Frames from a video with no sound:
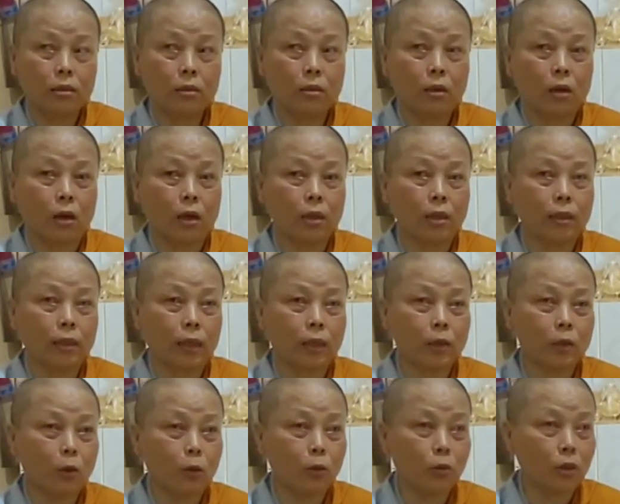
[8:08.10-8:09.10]
Rồi là
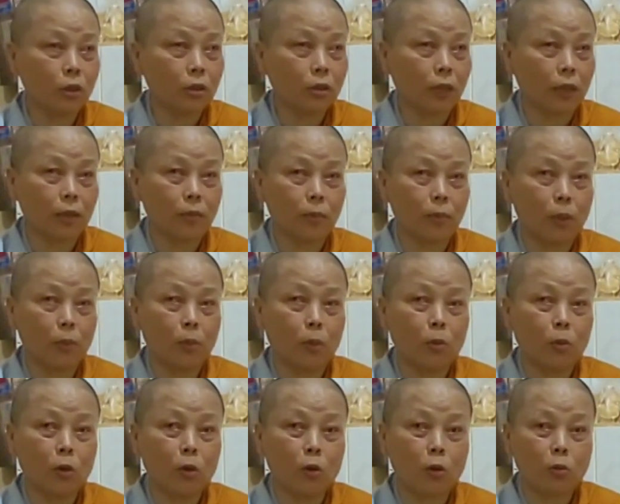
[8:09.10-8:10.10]
cái vụ như tùy mình
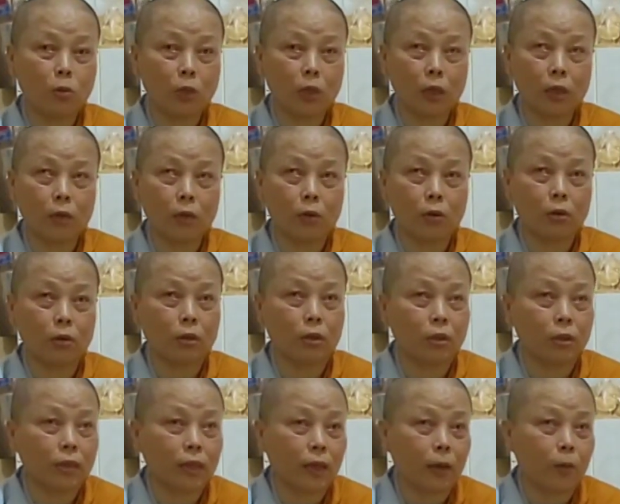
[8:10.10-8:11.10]
muốn cúng
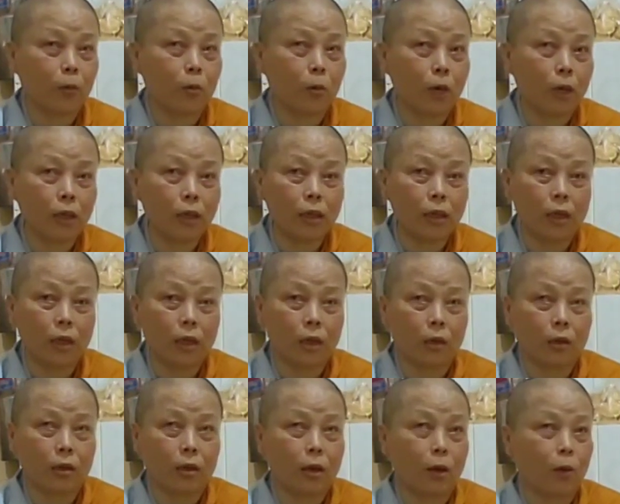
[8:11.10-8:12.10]
con gà quay hay
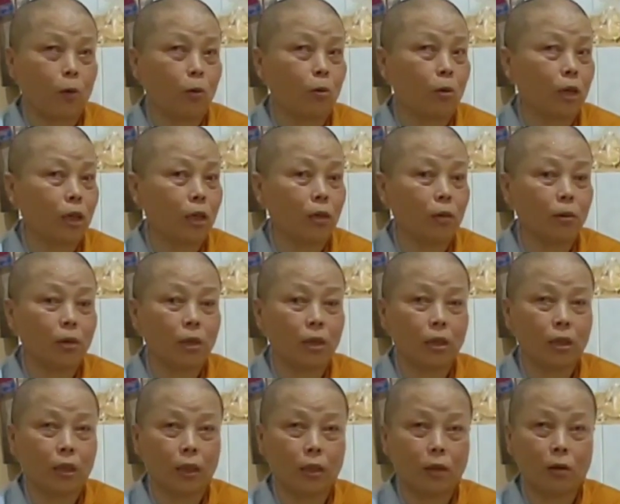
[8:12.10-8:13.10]
là cái đầu heo hay
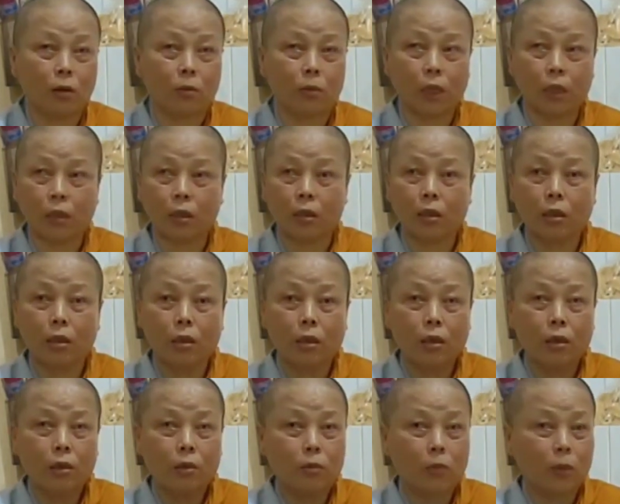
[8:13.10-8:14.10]
gì tỷ mình không biết,
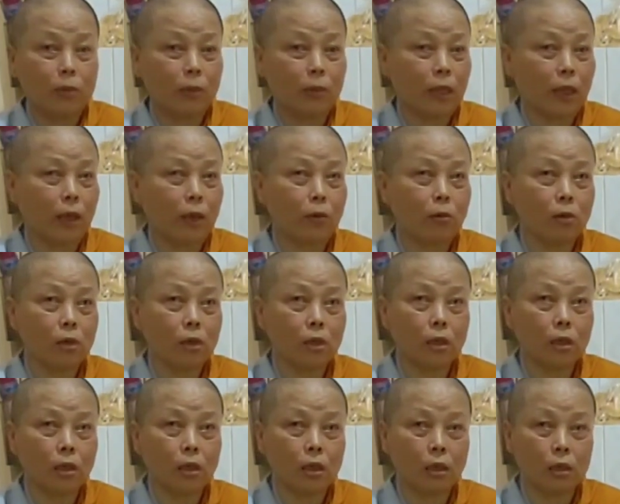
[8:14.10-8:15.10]
mình phải thẻo
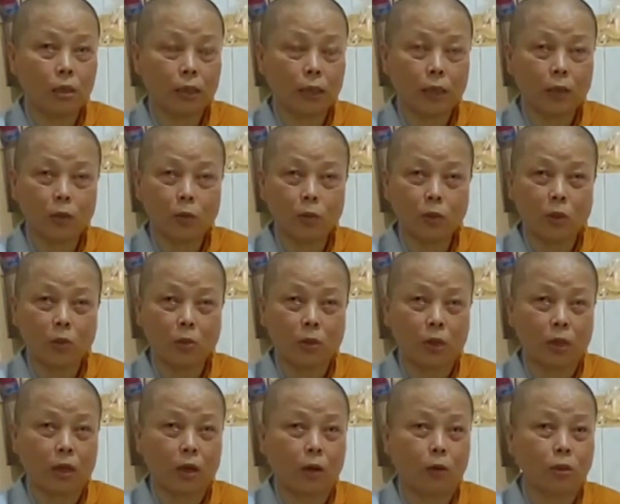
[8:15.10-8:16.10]
gì đó, gần cái chút chút
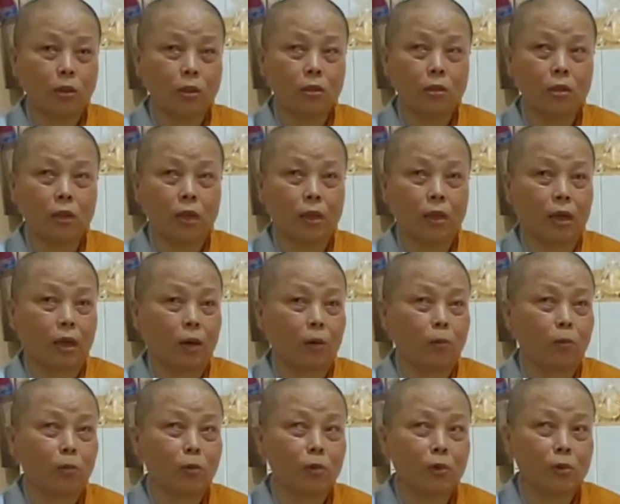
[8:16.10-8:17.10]
rồi đó. Là hồi xưa nha, là
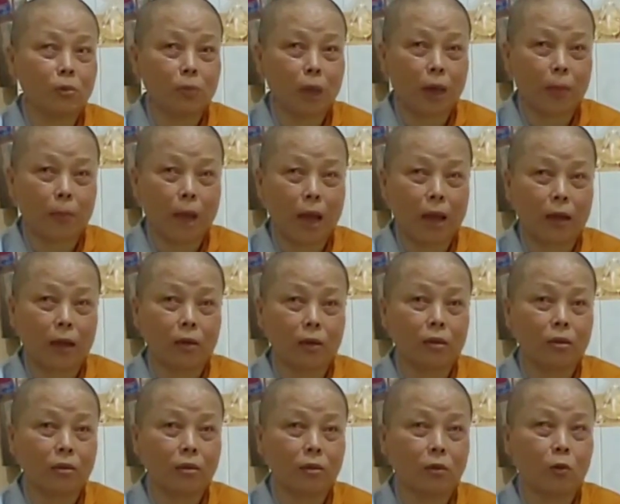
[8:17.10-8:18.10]
ông bà
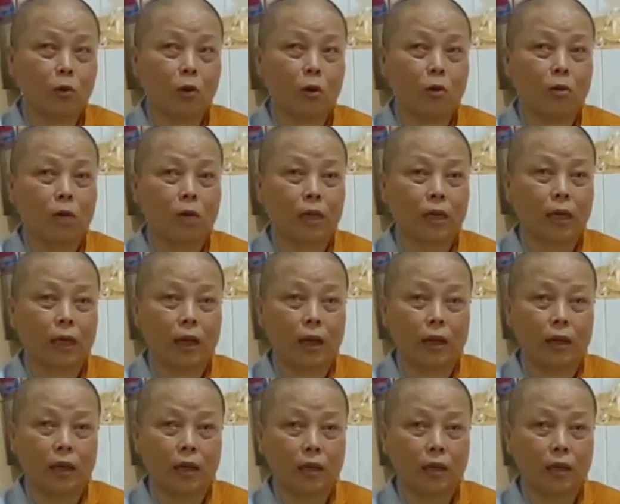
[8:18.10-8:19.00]
ba của cô để kể lại đó.